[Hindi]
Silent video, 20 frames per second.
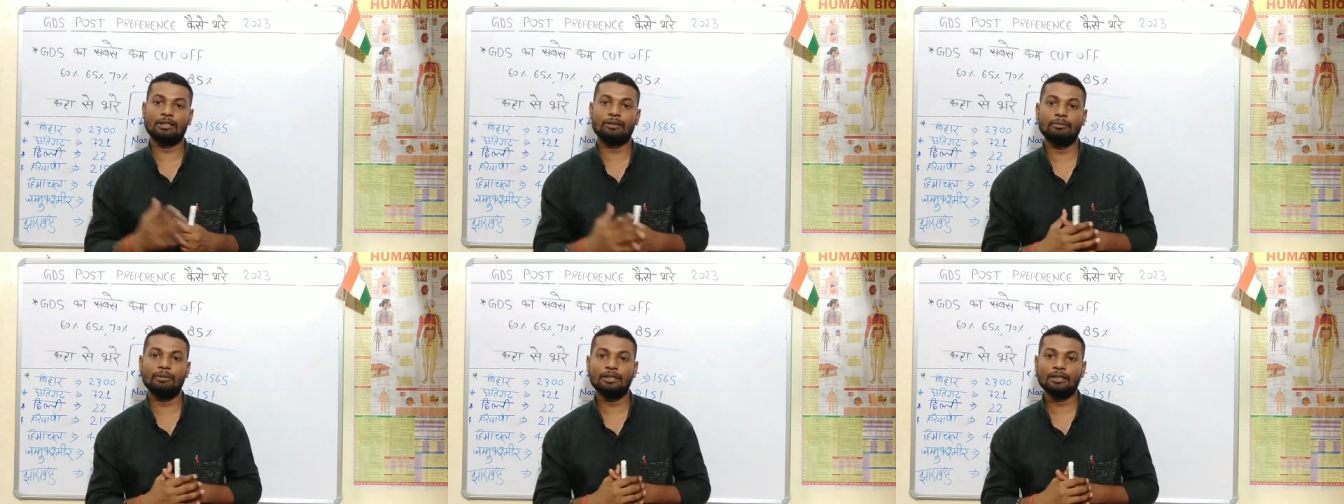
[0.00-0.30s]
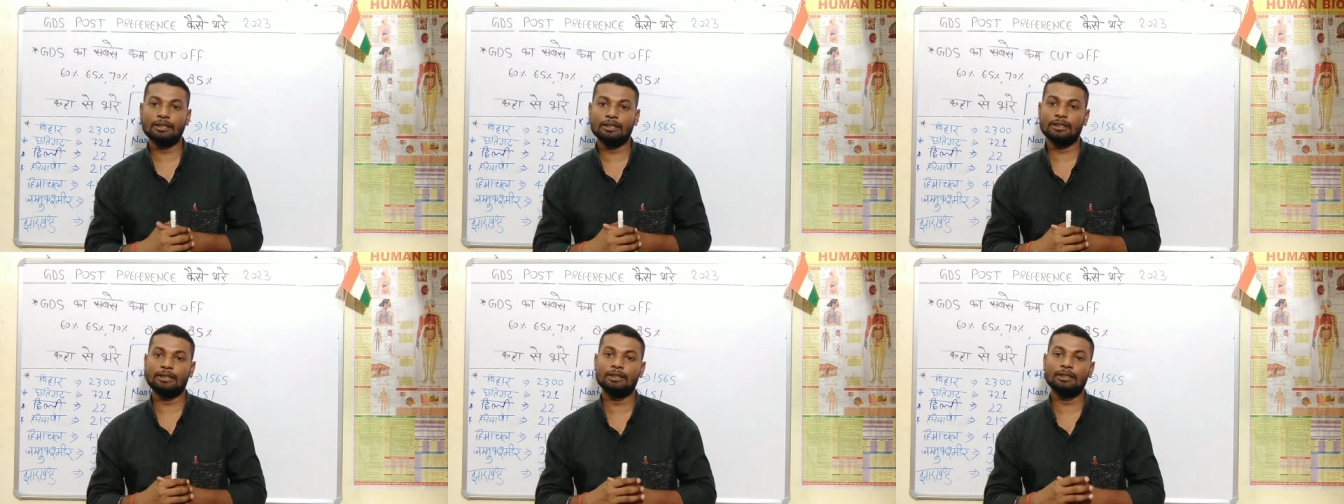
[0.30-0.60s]
कमेंट
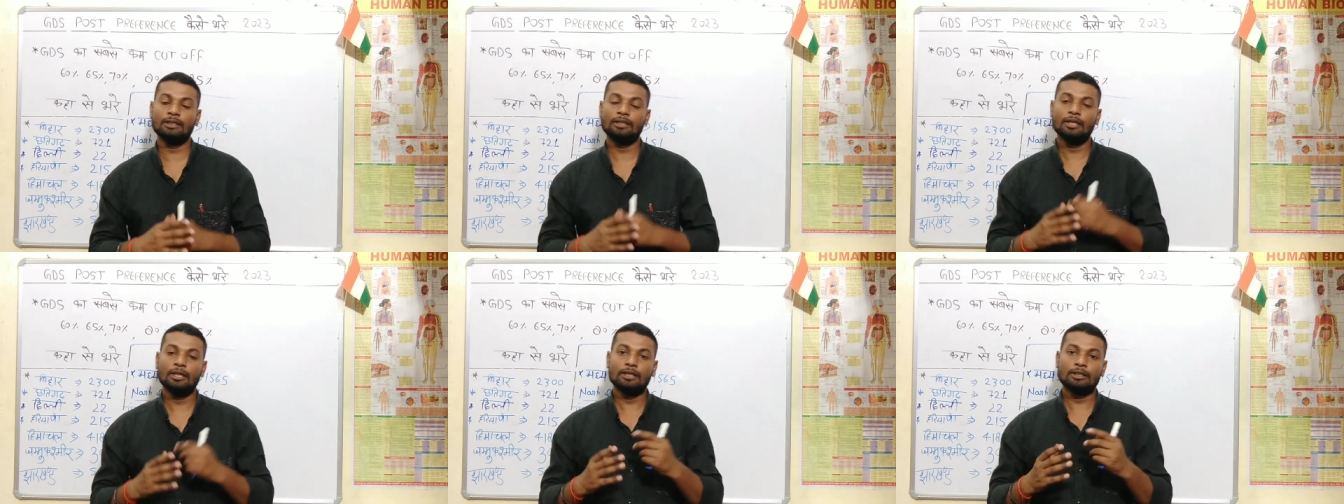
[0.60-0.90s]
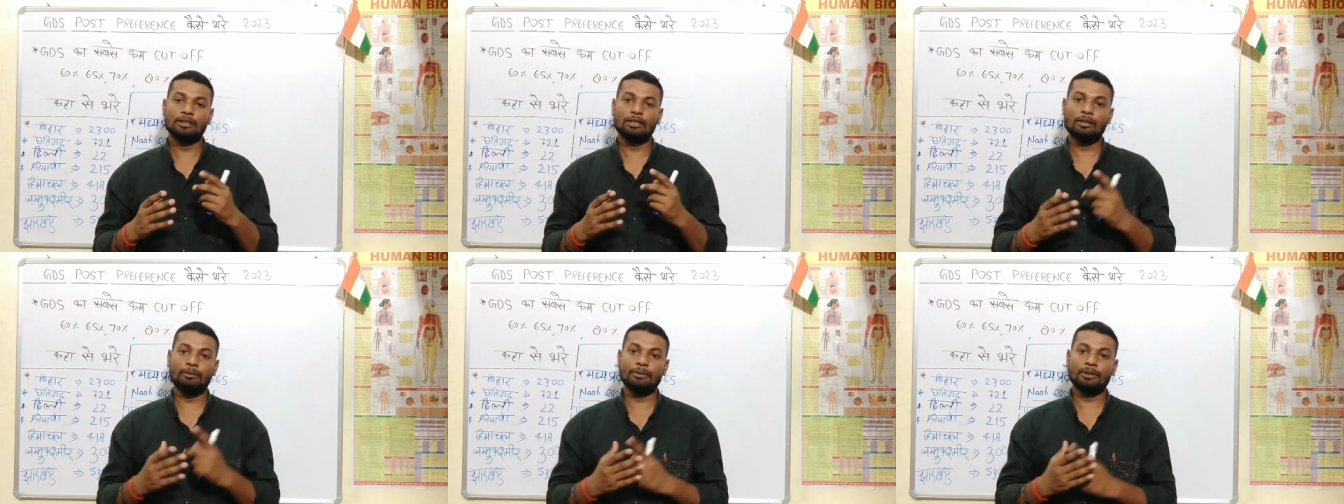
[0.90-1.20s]
किए थे
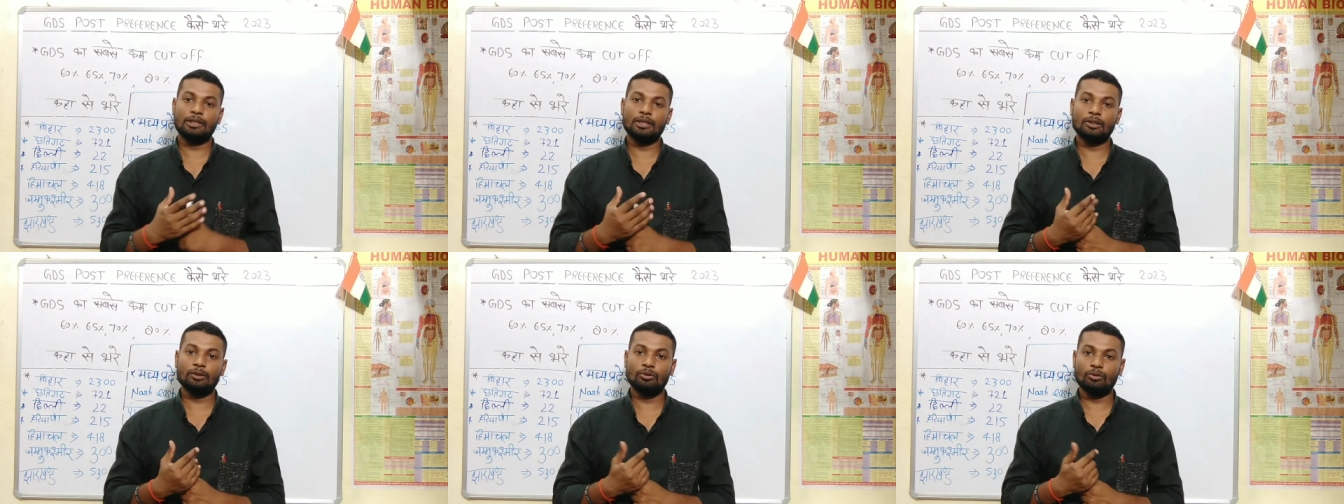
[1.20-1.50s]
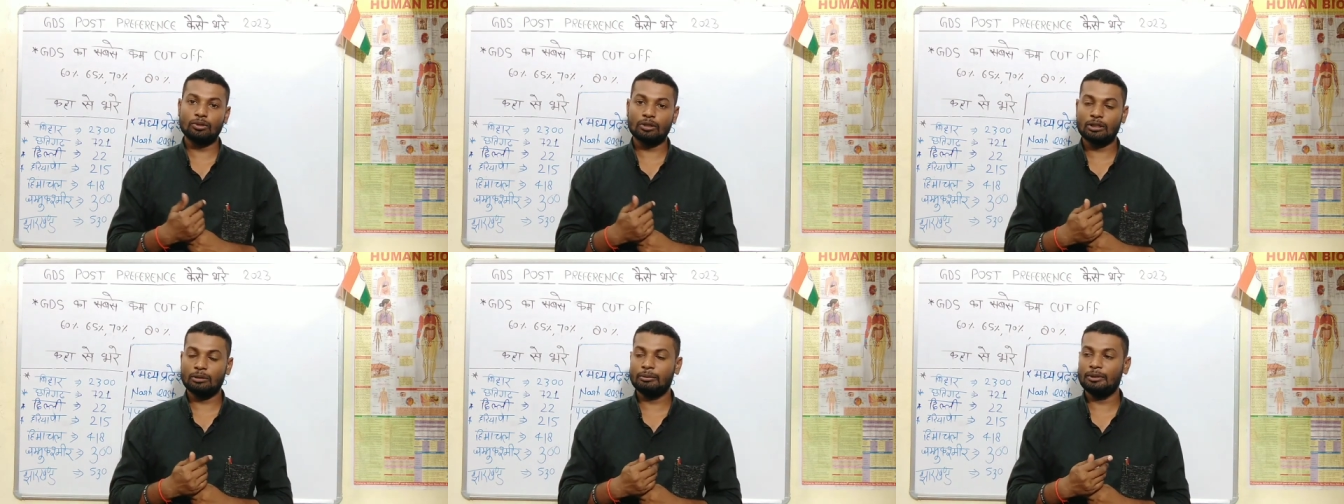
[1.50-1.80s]
तो हम एक एक
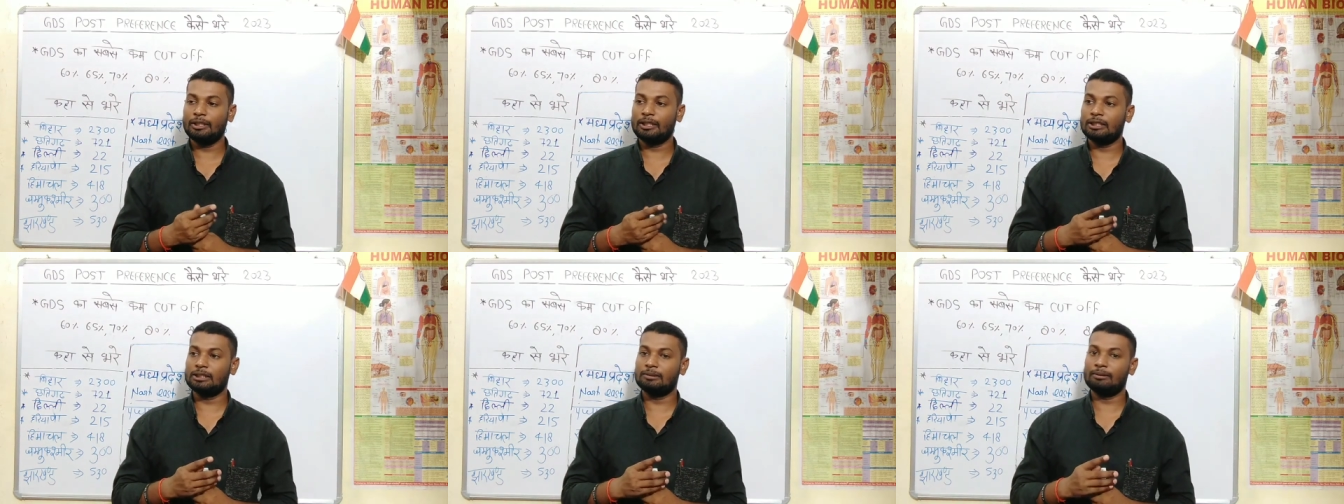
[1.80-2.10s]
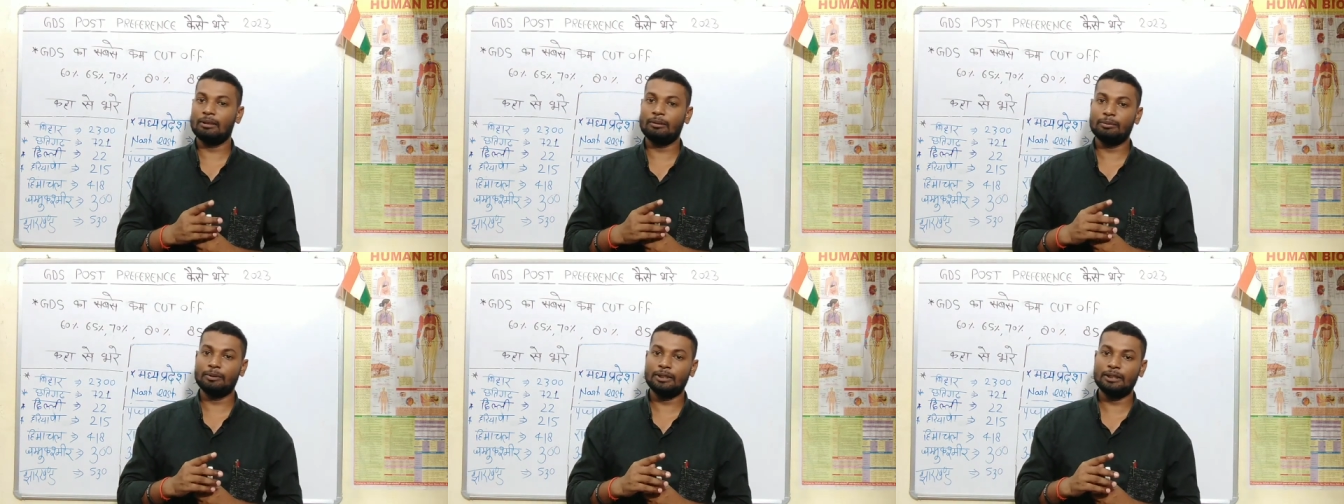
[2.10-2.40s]
लोग का कमेंट का
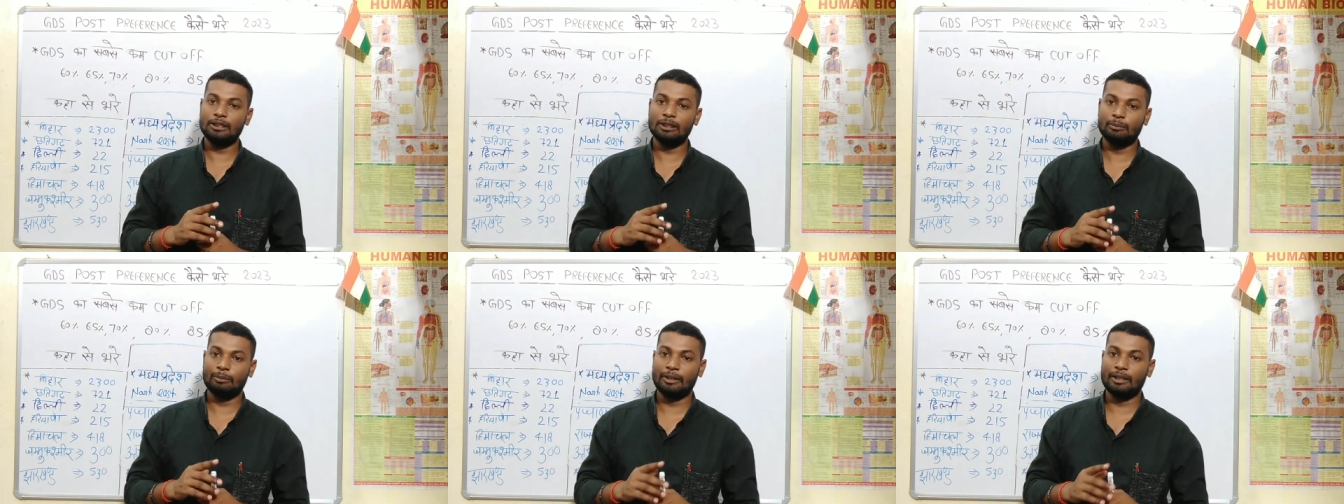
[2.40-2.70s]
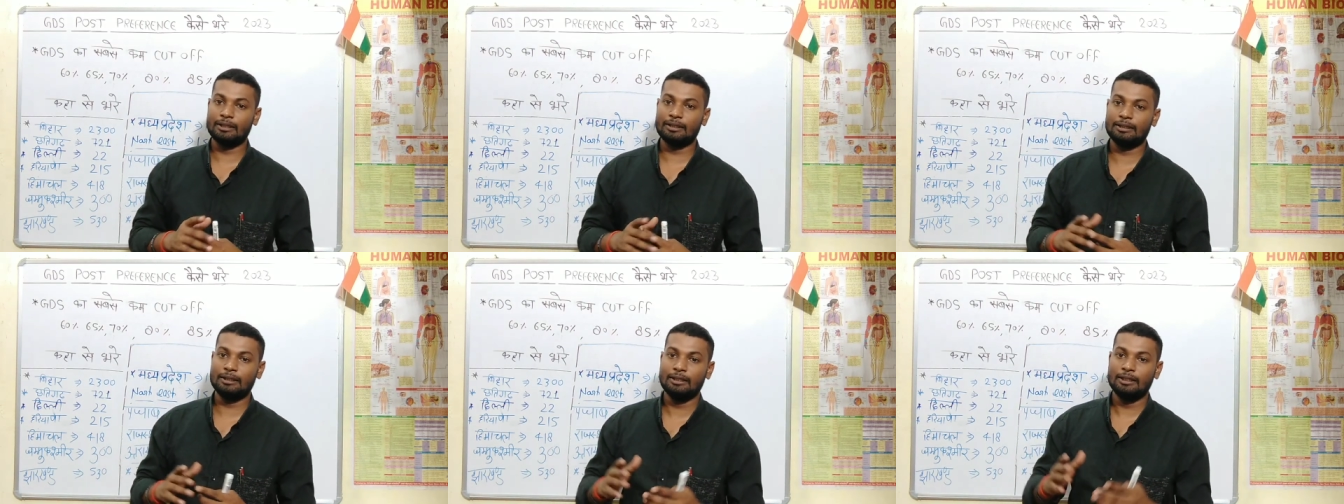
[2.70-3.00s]
जवाब नहीं दे
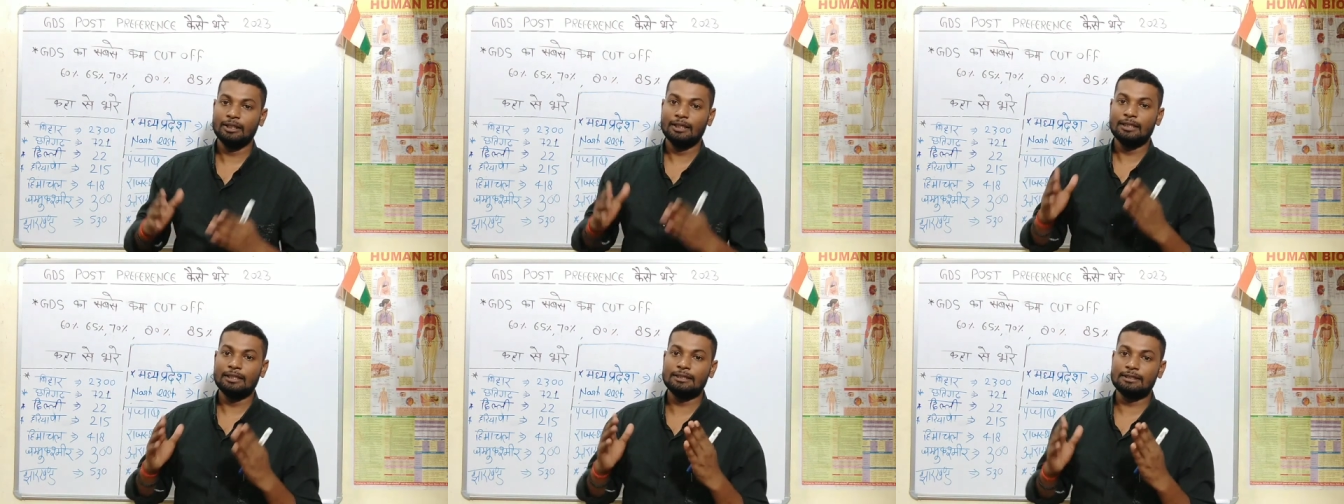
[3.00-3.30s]
पाएंगे